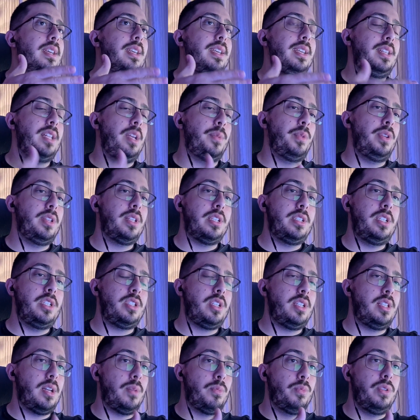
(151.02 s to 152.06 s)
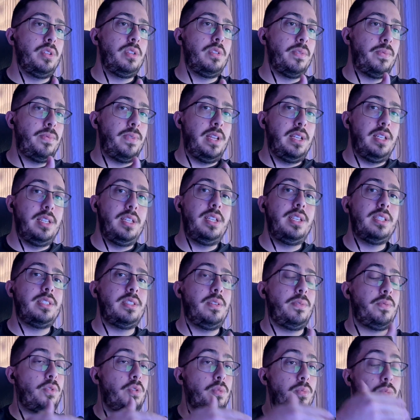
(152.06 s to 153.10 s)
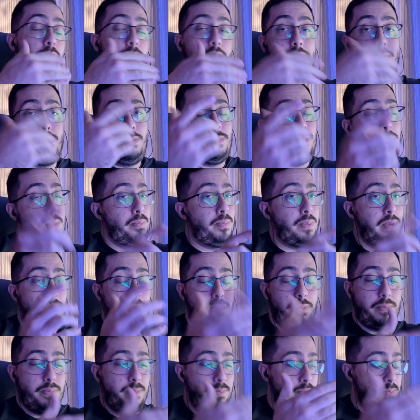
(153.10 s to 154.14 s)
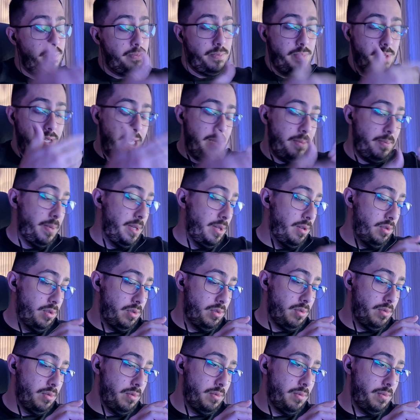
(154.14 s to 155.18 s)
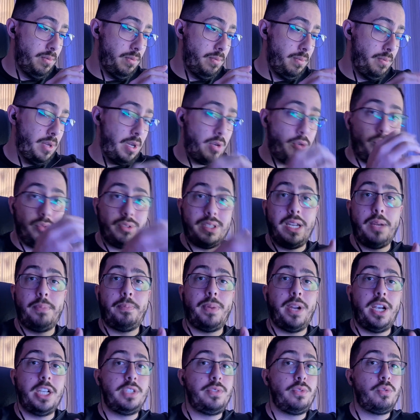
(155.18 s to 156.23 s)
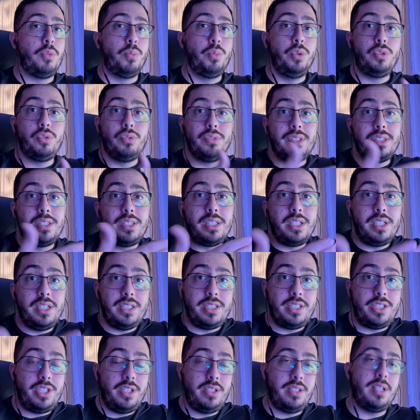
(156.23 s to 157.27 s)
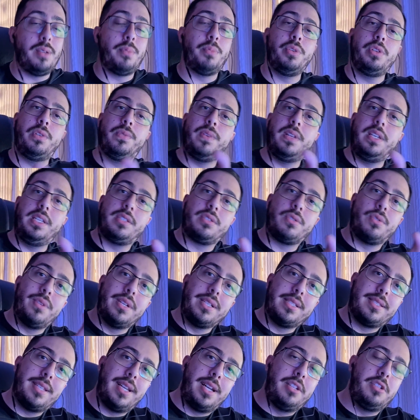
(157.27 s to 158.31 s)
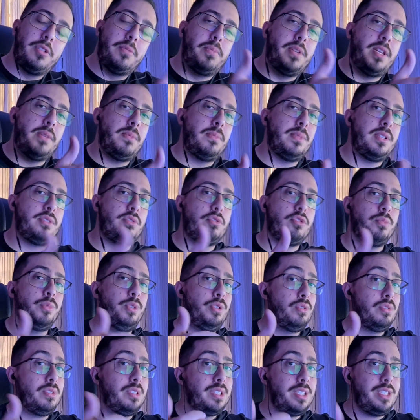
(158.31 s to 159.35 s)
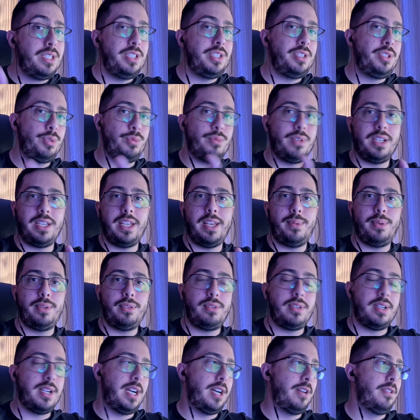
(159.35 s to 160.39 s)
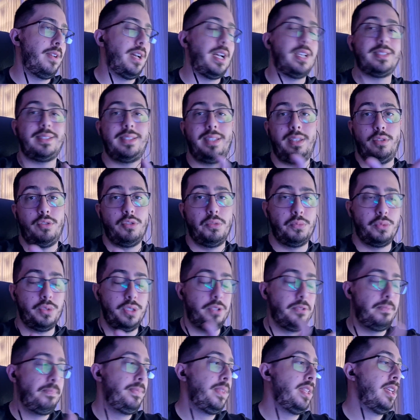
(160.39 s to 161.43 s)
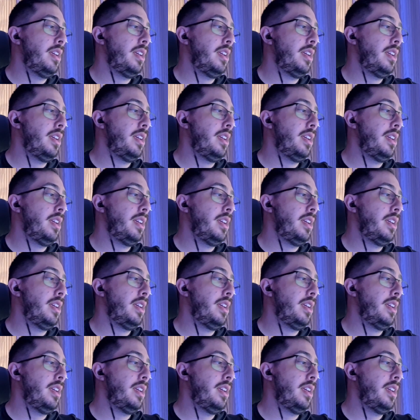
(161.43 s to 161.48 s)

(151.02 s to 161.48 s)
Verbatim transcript: E tem muita gente que está muito feliz e ficou e, e pelo, né, pelo a contraparte ficou muito triste, está muito feliz com a saga do prêmio, mas ficou muito triste com a quebra do carro, assim como eu.